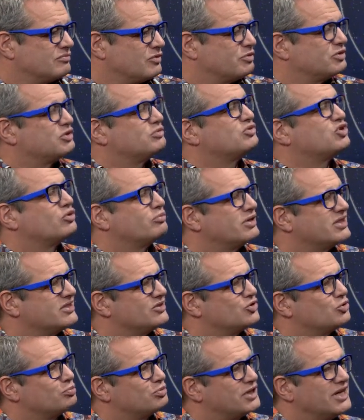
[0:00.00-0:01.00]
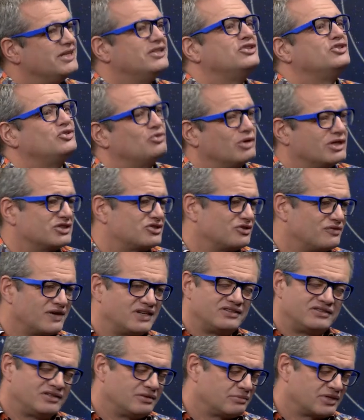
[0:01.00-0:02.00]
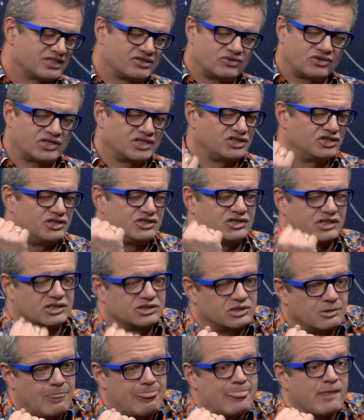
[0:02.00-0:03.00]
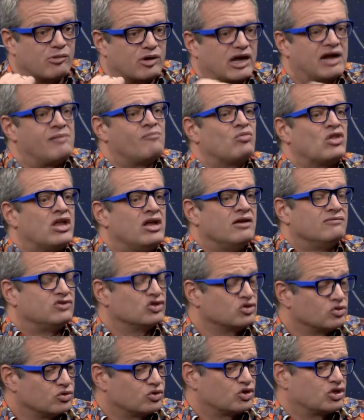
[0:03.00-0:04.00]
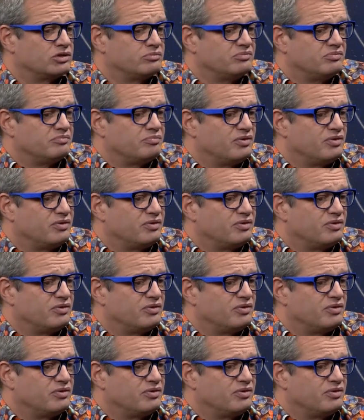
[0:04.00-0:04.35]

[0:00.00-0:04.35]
powiedzmy są bardziej subtelni, zniuansowani. Nie wiem, jak to określić inaczej. Dobra. W związku z czym